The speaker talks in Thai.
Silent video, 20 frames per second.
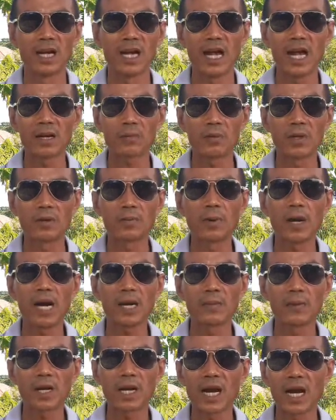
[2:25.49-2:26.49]
หากผิดพลา
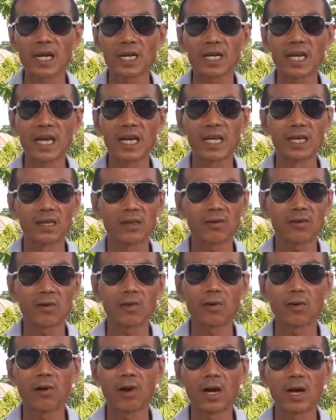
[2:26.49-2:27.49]
ดประการใดก็
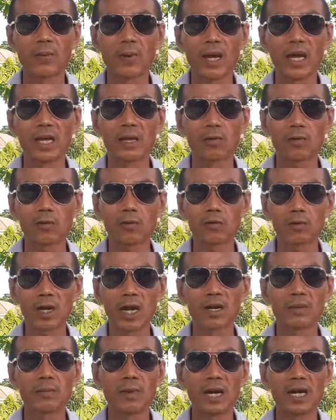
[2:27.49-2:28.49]
ขออภัยทุกๆ
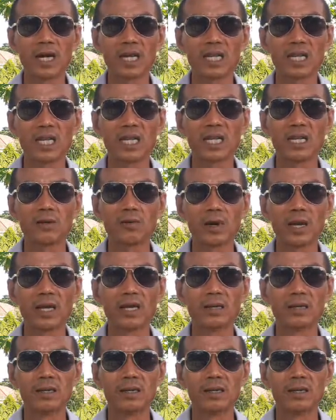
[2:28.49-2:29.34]
ท่านมาณที่นี้ด้วย